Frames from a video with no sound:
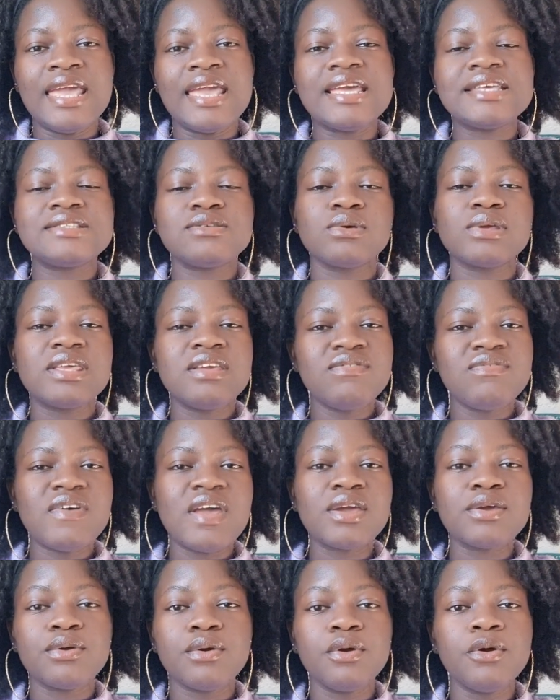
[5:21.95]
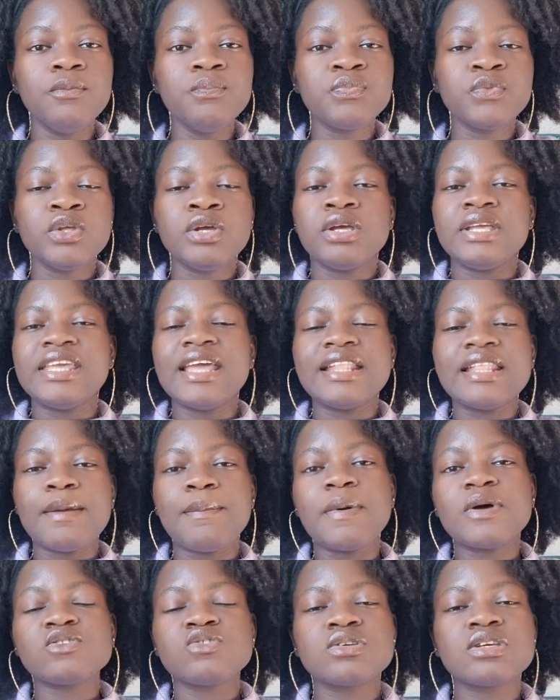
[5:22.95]
Et ce qui fait qu'il y a des
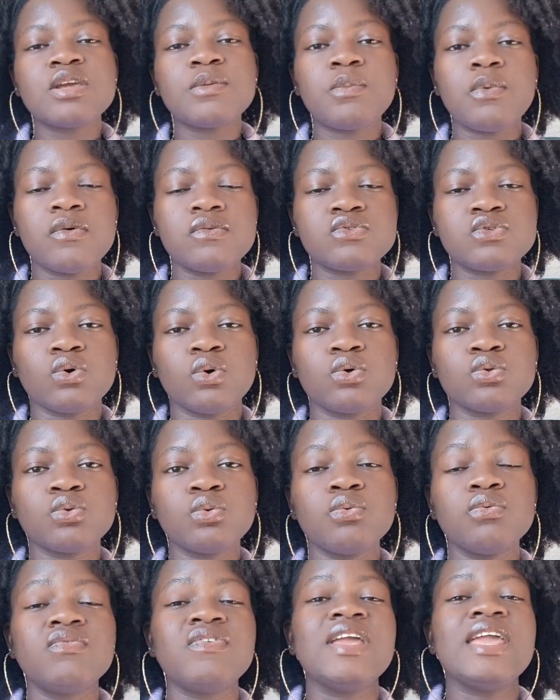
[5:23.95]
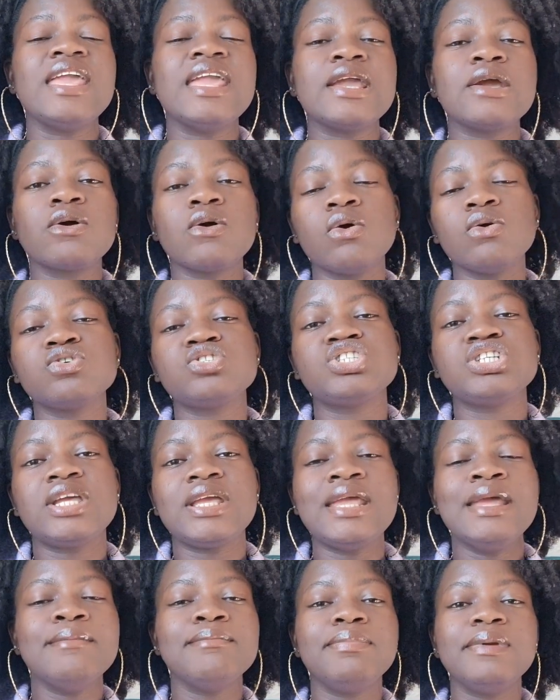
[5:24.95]
personnes qui peuvent se retrouver
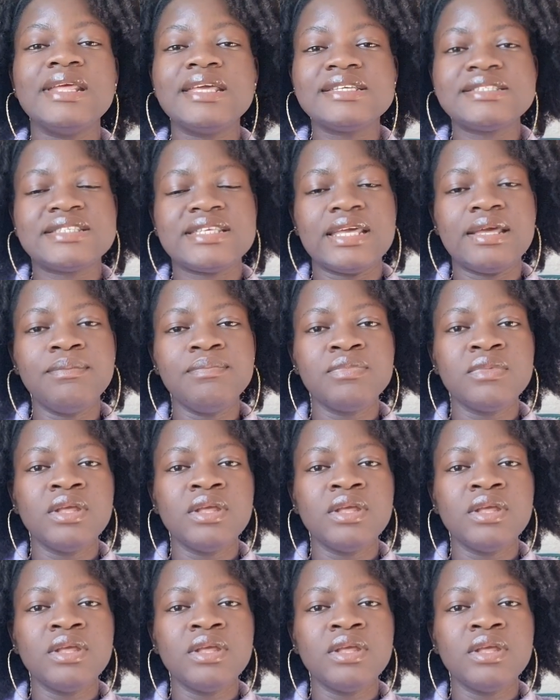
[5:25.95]
écorchées, blessées,